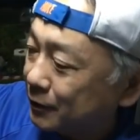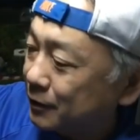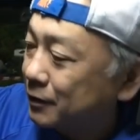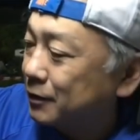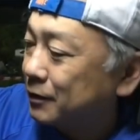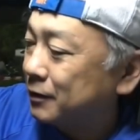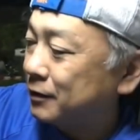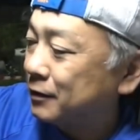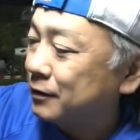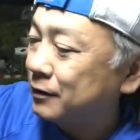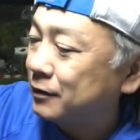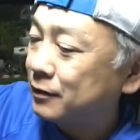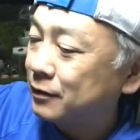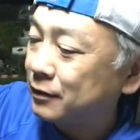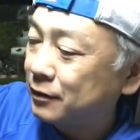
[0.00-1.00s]

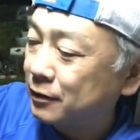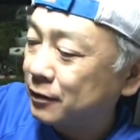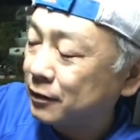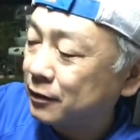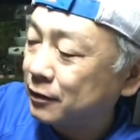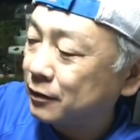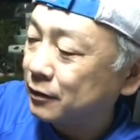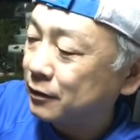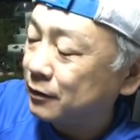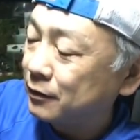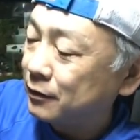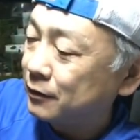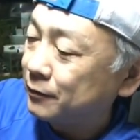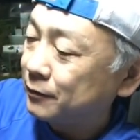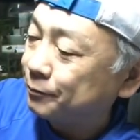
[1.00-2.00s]
で、
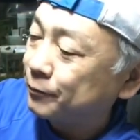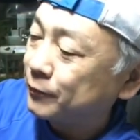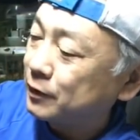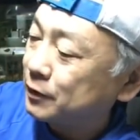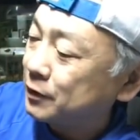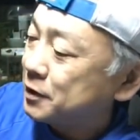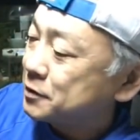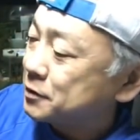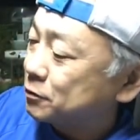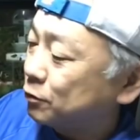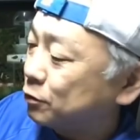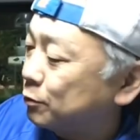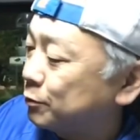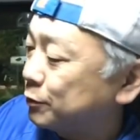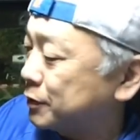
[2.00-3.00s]
レンズの
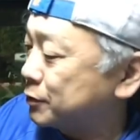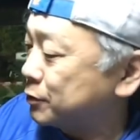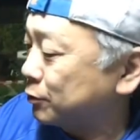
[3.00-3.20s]
方もね、